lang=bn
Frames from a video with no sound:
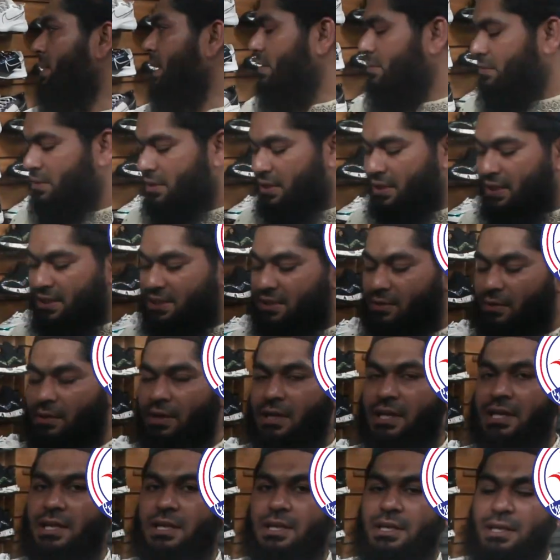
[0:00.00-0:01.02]
আমরা এখন দিতেছি
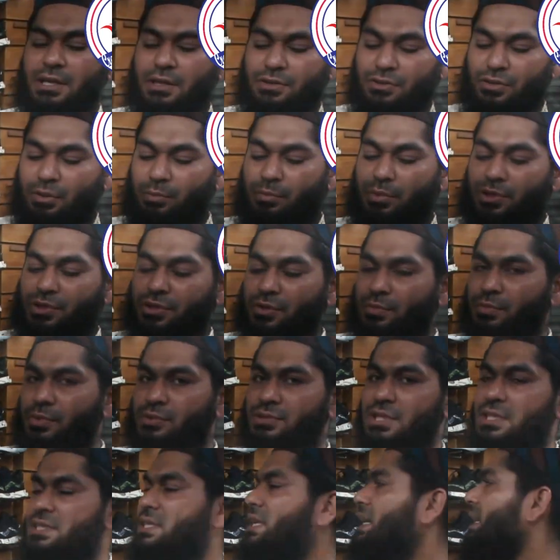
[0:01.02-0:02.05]
অনলি চব্বিশশো
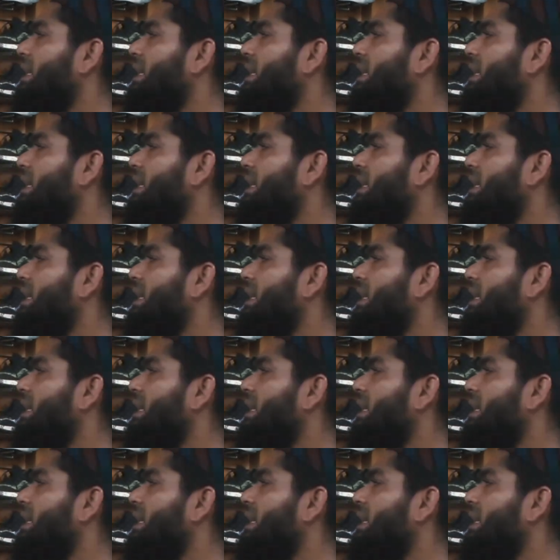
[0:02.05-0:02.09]
পঞ্চাশ